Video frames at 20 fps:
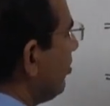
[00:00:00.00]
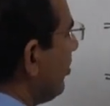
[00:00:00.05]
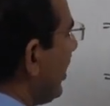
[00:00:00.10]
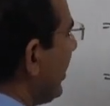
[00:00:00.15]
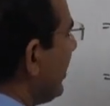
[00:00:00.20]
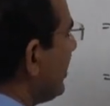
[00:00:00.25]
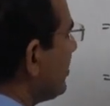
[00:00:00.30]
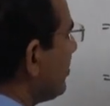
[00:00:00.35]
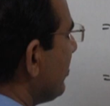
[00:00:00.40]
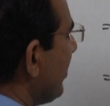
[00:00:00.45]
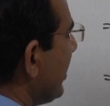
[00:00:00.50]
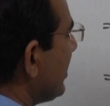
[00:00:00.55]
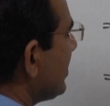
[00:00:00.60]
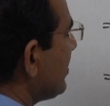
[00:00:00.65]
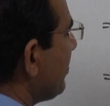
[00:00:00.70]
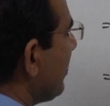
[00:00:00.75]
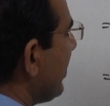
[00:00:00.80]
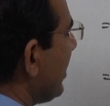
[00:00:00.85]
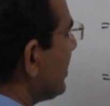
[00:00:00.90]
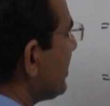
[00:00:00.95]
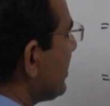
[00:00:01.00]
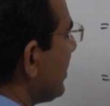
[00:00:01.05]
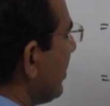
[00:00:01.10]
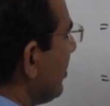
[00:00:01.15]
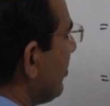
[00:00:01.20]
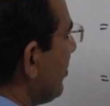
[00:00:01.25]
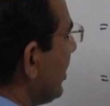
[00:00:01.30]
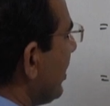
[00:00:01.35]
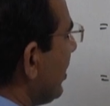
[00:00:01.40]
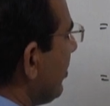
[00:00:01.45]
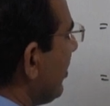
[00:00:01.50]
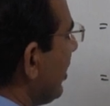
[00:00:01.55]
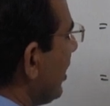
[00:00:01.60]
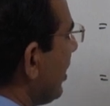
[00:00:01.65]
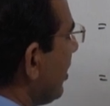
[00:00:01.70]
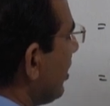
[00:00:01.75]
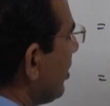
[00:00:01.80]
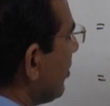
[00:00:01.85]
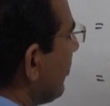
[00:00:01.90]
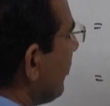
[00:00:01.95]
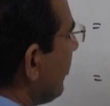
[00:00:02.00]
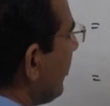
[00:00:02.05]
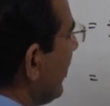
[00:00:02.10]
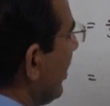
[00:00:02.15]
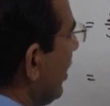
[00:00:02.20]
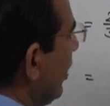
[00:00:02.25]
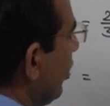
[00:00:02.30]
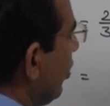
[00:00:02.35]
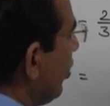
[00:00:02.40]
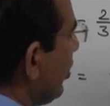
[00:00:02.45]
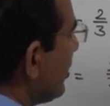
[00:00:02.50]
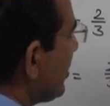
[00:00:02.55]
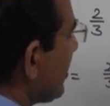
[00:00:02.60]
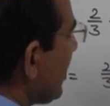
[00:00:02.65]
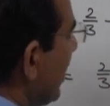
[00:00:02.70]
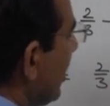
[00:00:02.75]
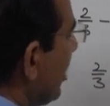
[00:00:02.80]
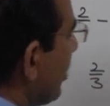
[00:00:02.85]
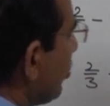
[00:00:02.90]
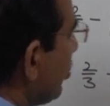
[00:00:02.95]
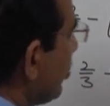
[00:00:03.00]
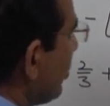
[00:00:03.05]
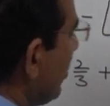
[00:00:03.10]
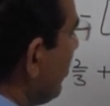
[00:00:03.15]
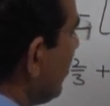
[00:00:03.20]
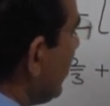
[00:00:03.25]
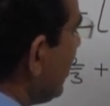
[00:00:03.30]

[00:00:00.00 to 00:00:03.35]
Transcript: माइनस माइनस प्लस एक बटे बारह और इसका लघुत्तम